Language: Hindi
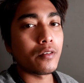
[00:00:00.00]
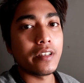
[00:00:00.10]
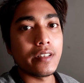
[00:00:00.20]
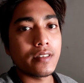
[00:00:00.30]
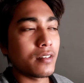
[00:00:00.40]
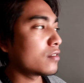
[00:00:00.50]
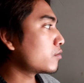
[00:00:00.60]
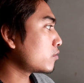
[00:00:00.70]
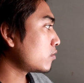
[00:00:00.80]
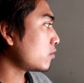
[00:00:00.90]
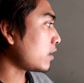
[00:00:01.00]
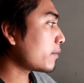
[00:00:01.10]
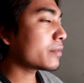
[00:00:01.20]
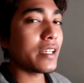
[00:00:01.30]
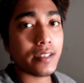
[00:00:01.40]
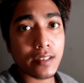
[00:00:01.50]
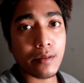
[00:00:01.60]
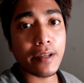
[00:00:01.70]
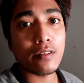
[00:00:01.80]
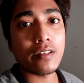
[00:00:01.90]
फॉर दिस तो हम कैसे
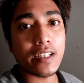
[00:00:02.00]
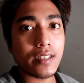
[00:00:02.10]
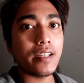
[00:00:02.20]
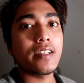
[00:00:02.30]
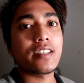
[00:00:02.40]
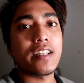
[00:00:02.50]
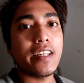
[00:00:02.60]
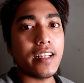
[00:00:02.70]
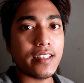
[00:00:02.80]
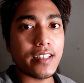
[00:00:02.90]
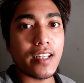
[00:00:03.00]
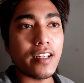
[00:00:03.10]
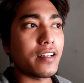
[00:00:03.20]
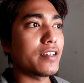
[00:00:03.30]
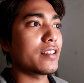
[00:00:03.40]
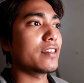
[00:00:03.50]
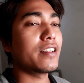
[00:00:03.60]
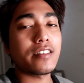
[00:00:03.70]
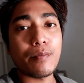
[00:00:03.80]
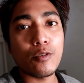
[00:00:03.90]
सामान को कैसे अरेंज करके रखते हैं क्या नहीं करते
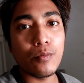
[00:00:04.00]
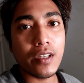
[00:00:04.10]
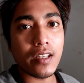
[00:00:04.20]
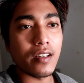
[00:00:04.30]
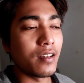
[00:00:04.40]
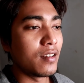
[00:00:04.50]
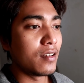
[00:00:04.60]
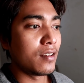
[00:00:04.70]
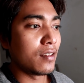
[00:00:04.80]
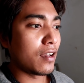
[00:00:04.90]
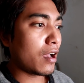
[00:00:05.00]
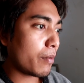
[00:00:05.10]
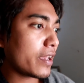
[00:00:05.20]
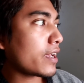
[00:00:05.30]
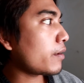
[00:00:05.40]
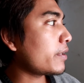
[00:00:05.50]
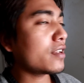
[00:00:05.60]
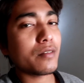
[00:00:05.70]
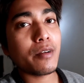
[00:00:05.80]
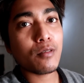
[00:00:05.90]
दैट्स अप टू मी आप आएगा
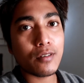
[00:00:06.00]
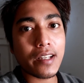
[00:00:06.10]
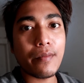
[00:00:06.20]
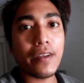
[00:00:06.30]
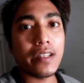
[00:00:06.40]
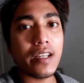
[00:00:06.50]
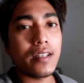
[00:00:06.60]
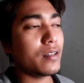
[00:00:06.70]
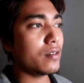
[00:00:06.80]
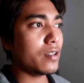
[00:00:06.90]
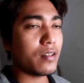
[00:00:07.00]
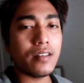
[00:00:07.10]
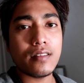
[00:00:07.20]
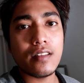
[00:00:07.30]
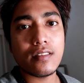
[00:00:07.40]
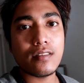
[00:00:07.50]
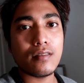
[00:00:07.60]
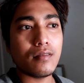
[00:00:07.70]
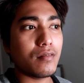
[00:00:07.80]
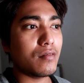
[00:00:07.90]
मेरा सामान को उठा के फेंक देगा
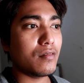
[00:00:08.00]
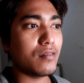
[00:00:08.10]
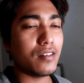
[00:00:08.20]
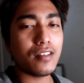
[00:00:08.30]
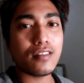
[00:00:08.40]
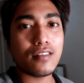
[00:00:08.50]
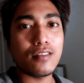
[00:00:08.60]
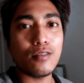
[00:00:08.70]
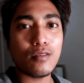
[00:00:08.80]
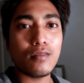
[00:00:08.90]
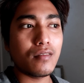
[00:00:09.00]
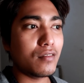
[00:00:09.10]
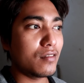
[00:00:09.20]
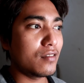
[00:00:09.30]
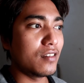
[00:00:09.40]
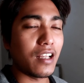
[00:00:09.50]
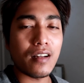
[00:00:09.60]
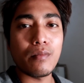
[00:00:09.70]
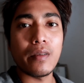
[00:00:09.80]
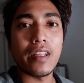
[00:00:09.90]
नॉट
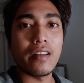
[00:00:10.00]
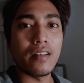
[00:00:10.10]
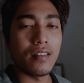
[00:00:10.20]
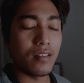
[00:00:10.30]
डन मैन